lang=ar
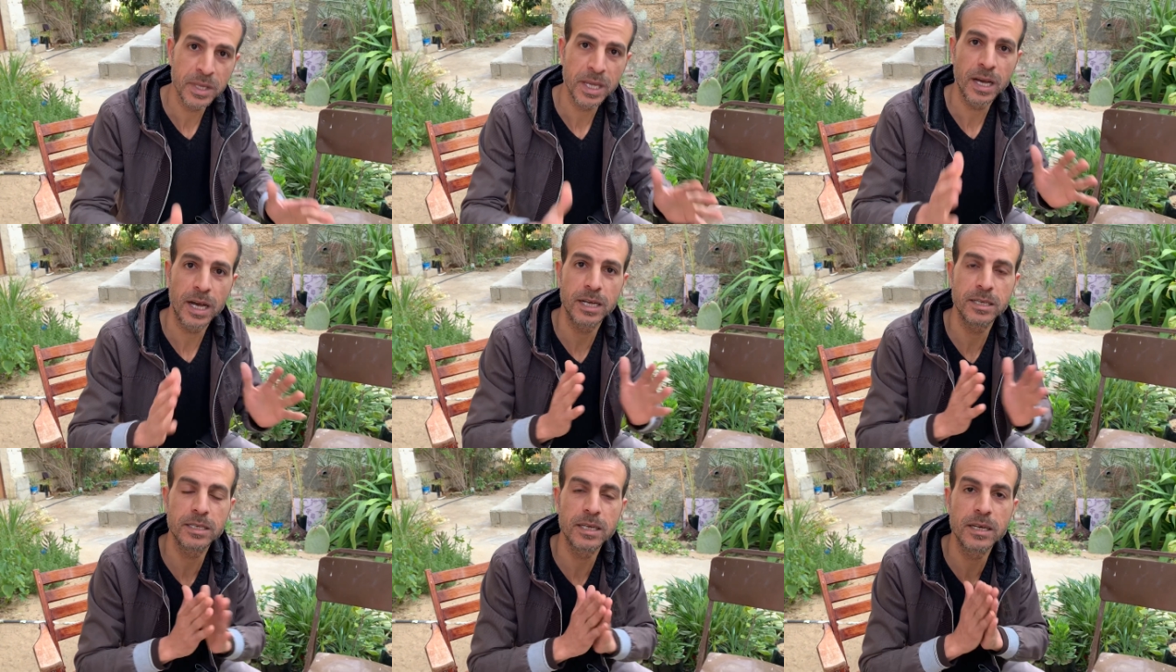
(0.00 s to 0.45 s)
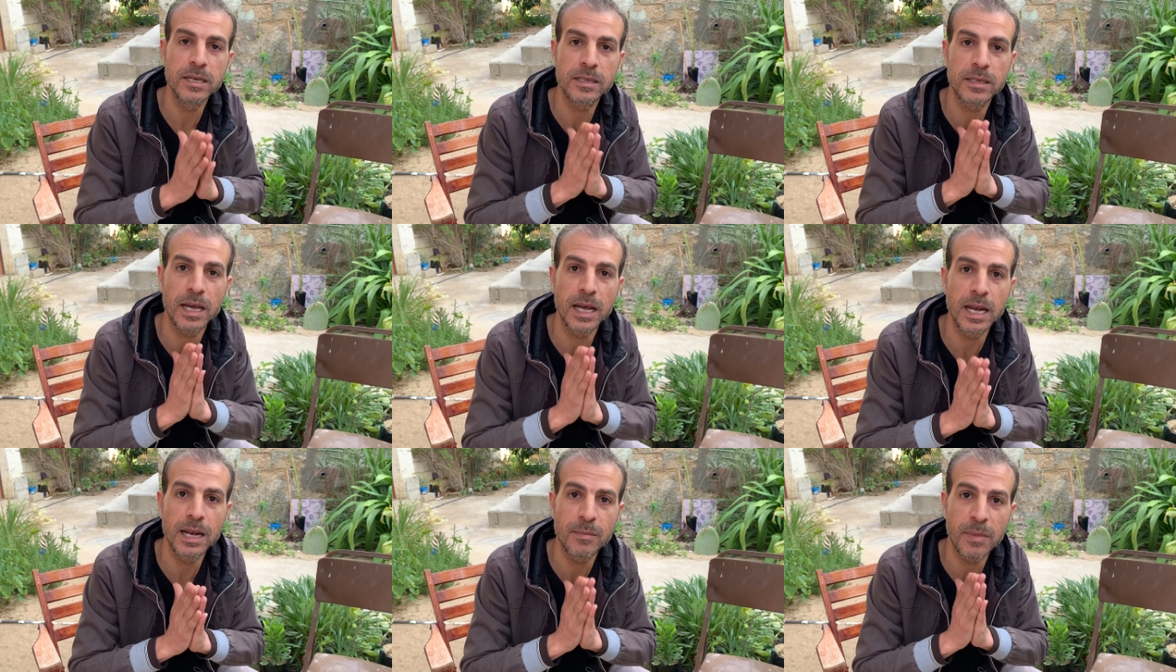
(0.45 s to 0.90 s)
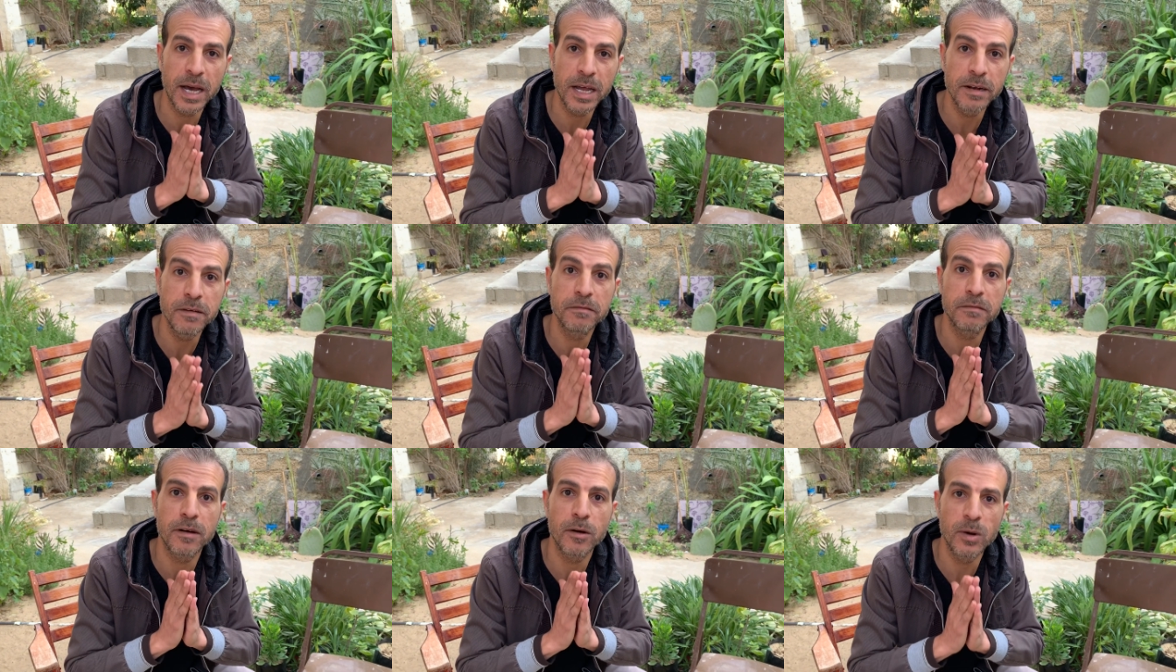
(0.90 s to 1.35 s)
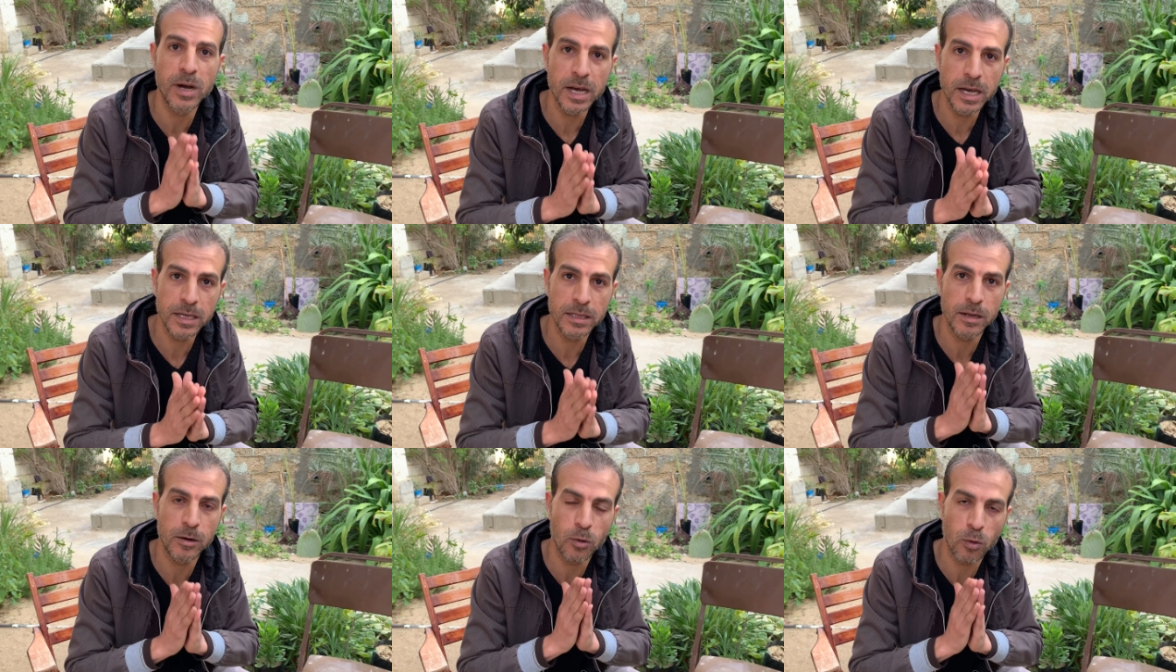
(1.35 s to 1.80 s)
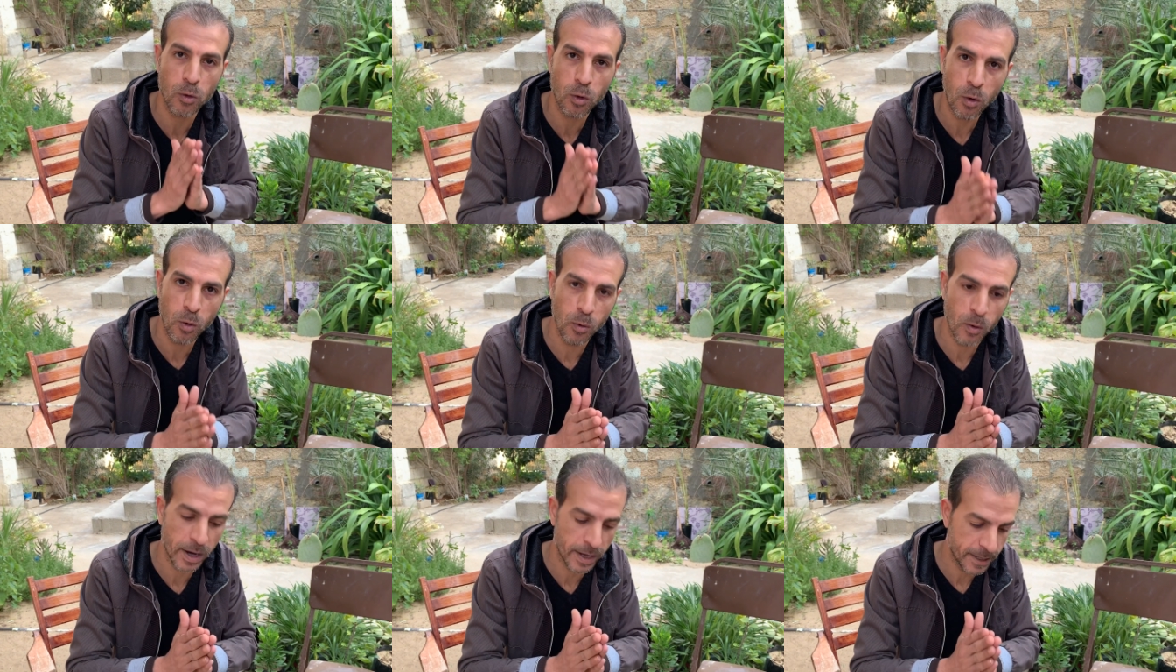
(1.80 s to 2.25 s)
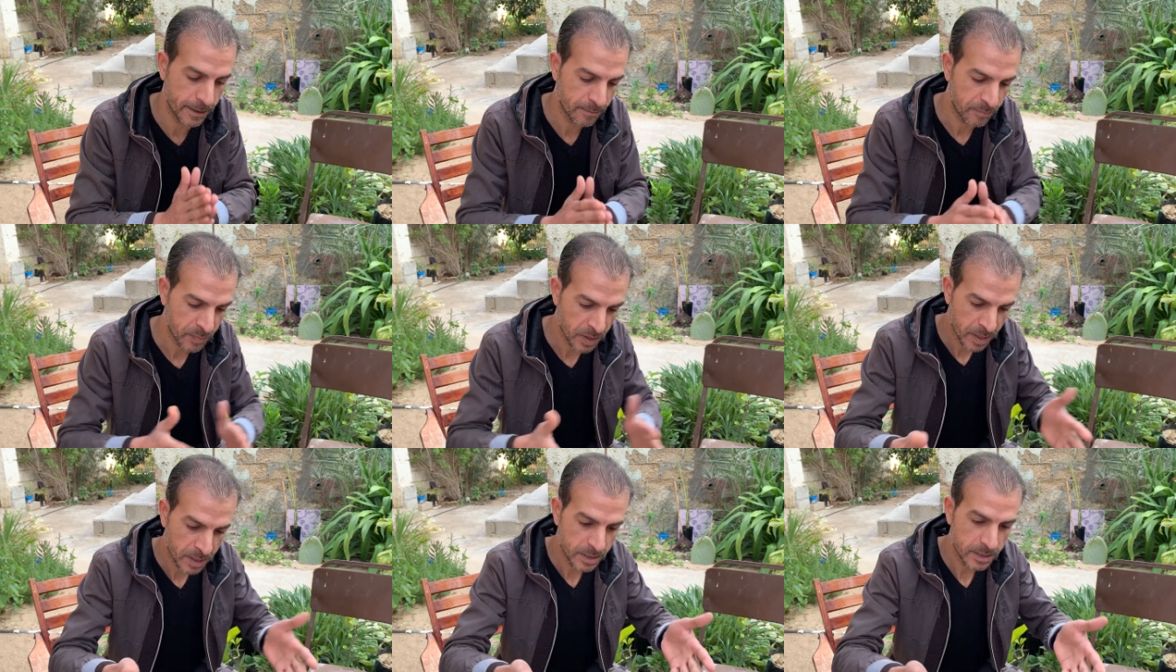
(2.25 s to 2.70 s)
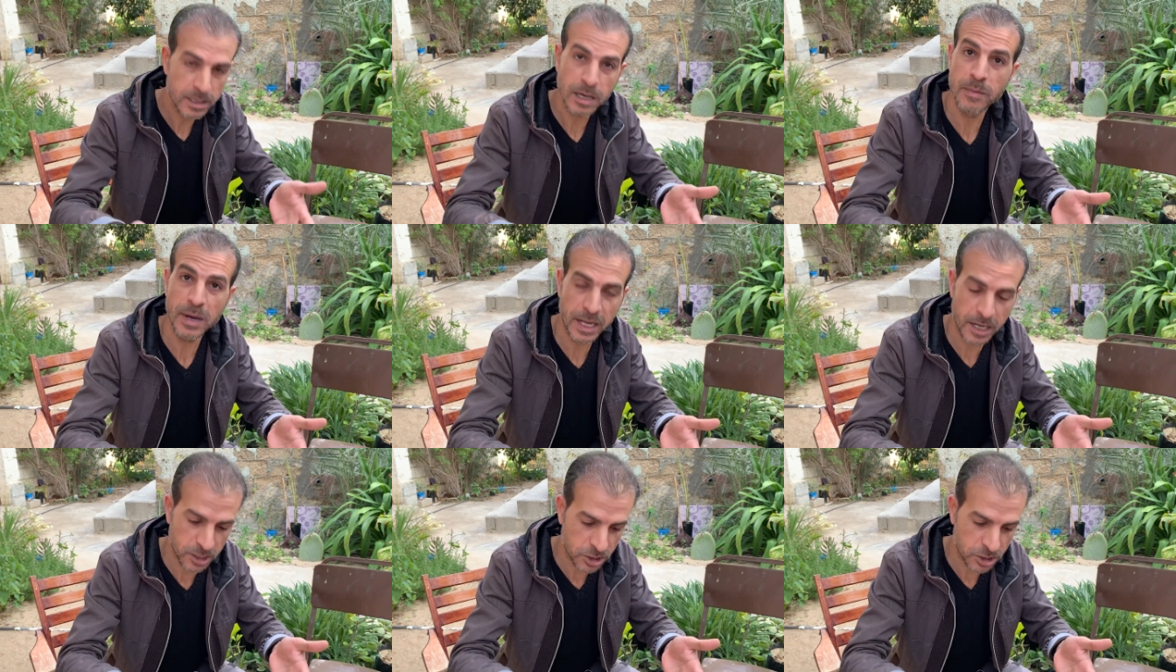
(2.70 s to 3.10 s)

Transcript: عايزين نتكلم عن فوائد الاقحوان زي ما احنا